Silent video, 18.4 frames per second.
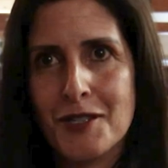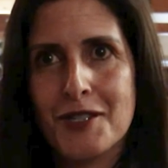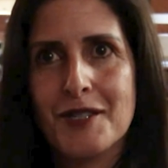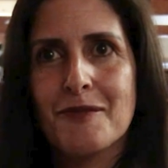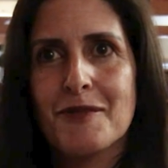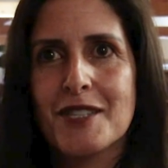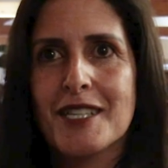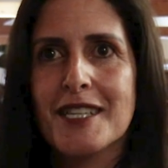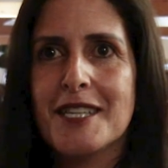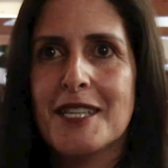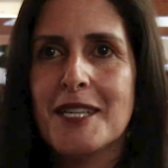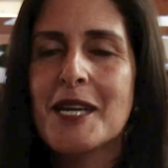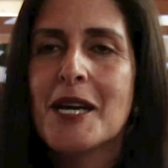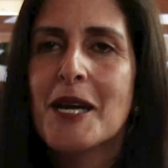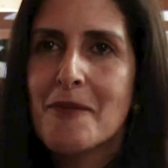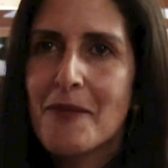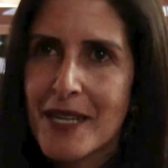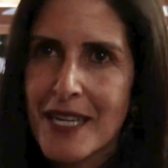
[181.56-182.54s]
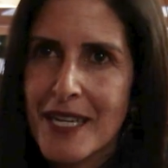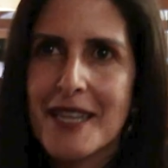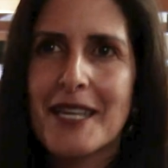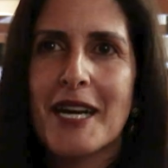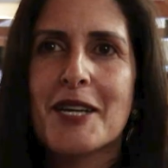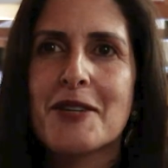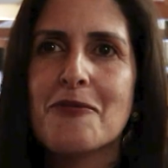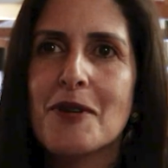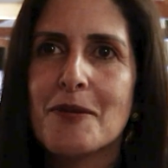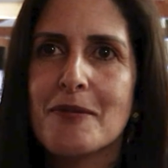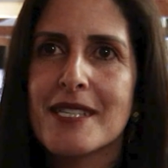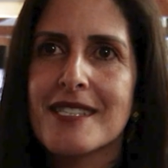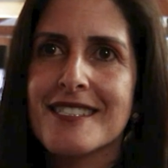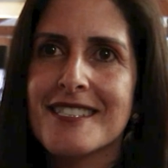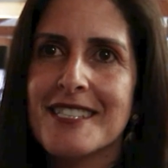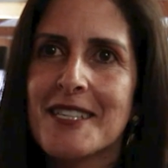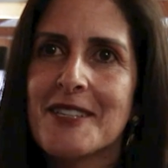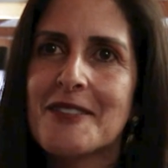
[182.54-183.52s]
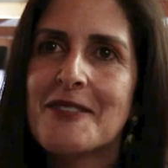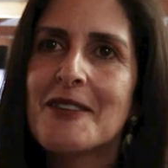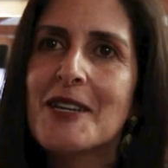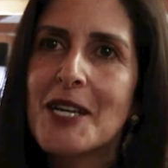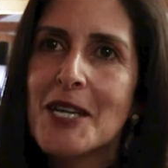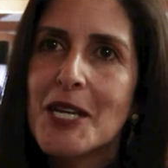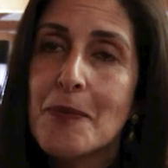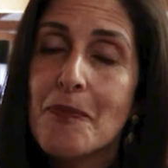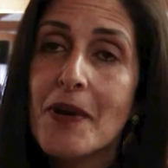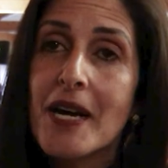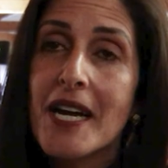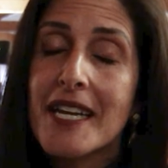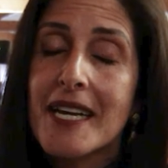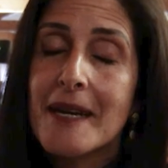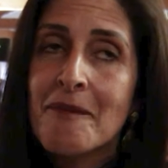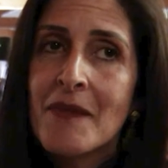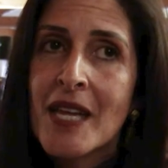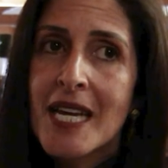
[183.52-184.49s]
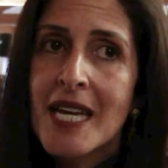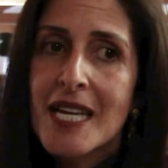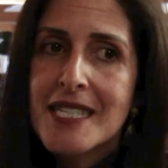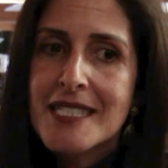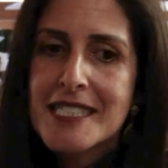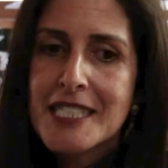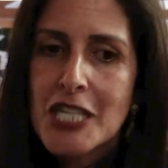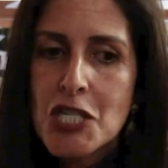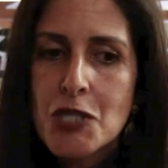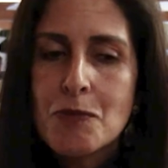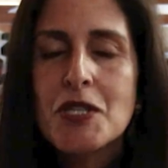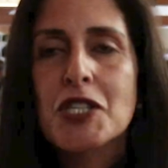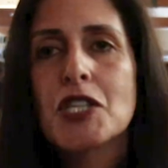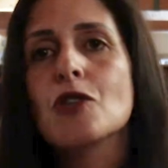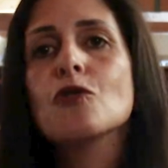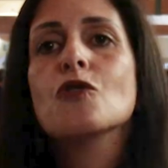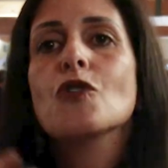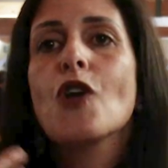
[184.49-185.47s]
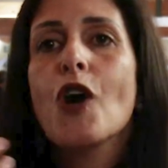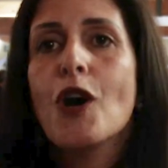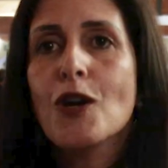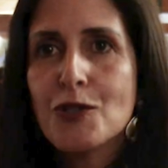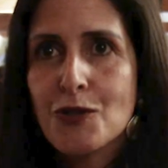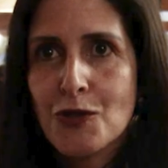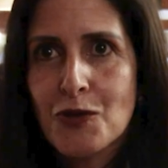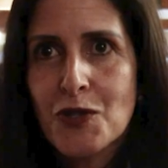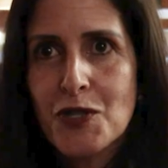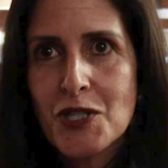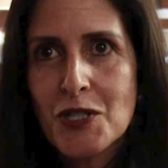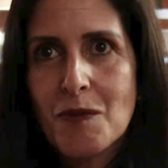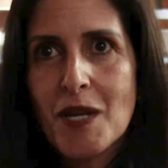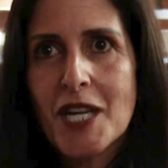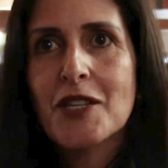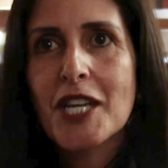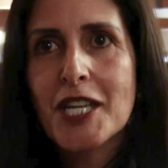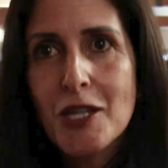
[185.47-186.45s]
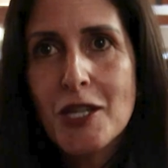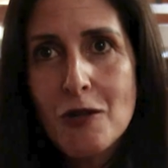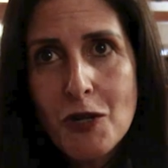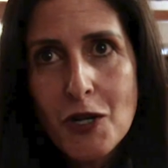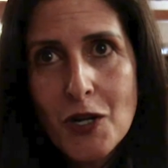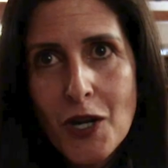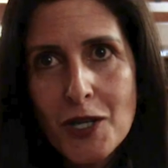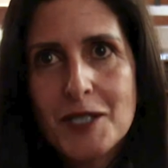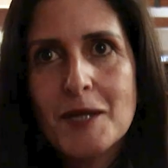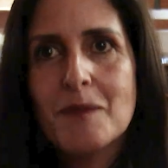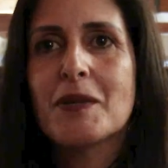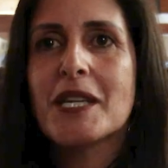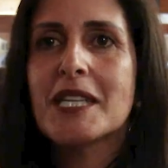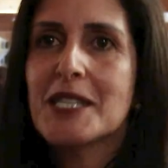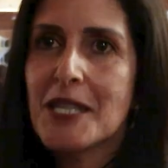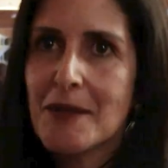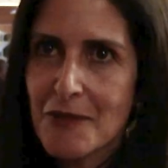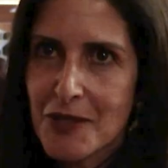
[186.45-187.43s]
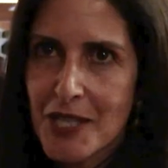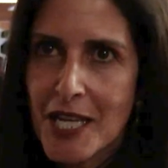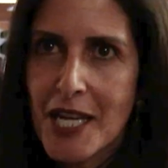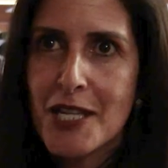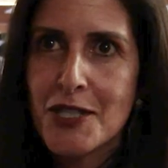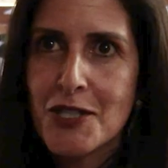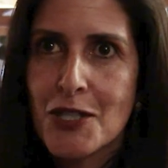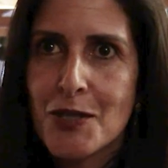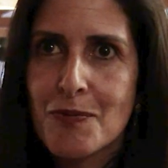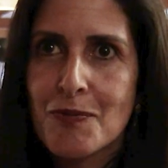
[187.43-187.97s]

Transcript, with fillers: estamos aqui para dar um abracinho e para transmitir o nosso conhecimento, aquilo que nós aprendemos a essas